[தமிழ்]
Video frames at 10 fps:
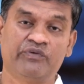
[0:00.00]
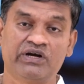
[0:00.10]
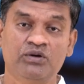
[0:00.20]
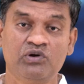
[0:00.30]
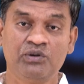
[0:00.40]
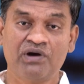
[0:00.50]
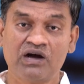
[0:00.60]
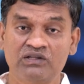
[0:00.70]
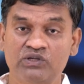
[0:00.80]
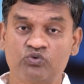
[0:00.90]
அவர்கள்
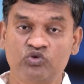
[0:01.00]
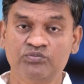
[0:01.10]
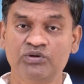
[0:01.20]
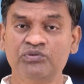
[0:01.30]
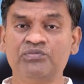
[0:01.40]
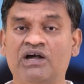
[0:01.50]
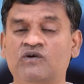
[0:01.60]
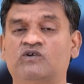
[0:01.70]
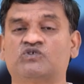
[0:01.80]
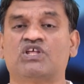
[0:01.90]
மூலியமாக அந்த குடும்பமும்
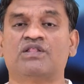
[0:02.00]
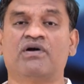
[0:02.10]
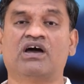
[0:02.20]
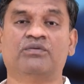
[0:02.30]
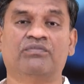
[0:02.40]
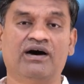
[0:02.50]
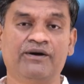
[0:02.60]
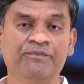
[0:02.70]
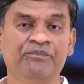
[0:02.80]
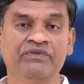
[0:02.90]
ஆண்டவர் சொந்தமாக
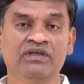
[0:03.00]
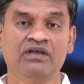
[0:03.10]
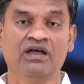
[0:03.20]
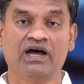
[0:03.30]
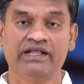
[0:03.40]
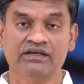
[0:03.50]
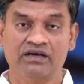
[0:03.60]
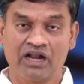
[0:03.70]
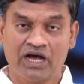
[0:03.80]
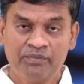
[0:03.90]
மாறும் அந்த
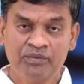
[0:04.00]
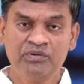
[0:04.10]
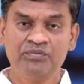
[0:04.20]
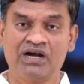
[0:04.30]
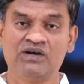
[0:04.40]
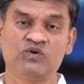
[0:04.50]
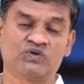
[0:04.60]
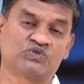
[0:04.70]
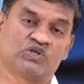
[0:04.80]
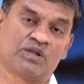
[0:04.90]
கிராமமும்
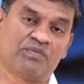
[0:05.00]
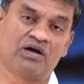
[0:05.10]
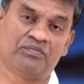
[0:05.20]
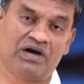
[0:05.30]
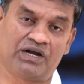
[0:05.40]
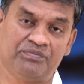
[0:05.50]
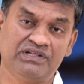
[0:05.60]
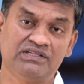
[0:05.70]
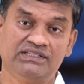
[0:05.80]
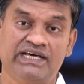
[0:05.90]
ஆண்டோருக்கு சொந்தமாக மாறும்
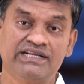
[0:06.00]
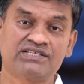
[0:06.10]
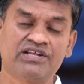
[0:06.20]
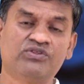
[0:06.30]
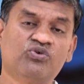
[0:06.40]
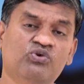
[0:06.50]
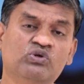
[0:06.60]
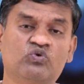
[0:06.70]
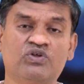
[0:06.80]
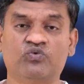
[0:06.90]
இந்த
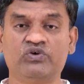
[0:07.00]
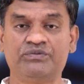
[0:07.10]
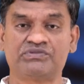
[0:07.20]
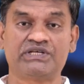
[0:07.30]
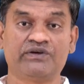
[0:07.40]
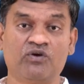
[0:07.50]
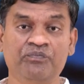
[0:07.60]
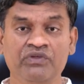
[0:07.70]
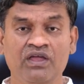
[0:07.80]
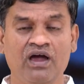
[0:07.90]
தரிசனத்தோடு கூட ஊழியம்
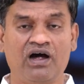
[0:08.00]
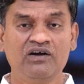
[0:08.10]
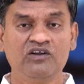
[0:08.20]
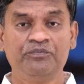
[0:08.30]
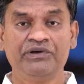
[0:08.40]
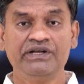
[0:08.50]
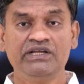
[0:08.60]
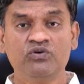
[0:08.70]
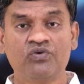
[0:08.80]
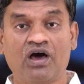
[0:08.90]
செய்கிறோம் ஆண்டோர்
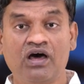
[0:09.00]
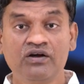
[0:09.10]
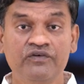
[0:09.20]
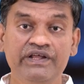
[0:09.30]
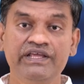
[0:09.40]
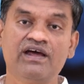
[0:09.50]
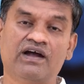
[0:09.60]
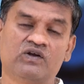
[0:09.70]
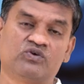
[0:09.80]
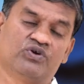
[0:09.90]
பெரிய ஒரு அறுவடையை
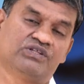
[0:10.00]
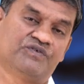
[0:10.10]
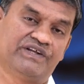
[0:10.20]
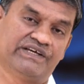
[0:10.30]
ஆண்டர் கொடுத்து